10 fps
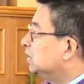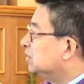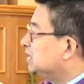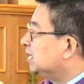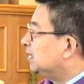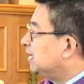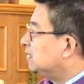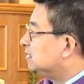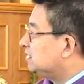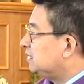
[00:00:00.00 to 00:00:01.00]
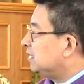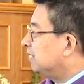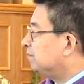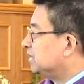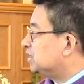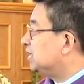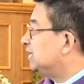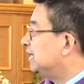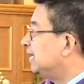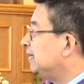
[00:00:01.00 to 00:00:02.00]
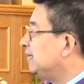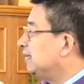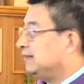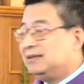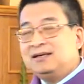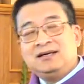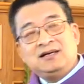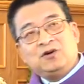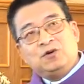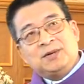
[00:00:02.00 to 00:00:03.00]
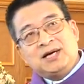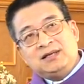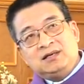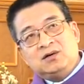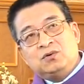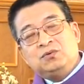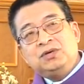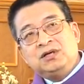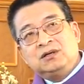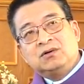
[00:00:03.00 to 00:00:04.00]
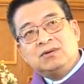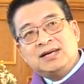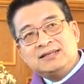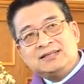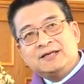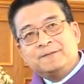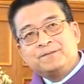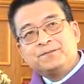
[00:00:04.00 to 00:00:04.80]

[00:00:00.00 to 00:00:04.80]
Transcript: 或者说忍耐和信仰本身呢，也可以让我们看见一个呼应的关系。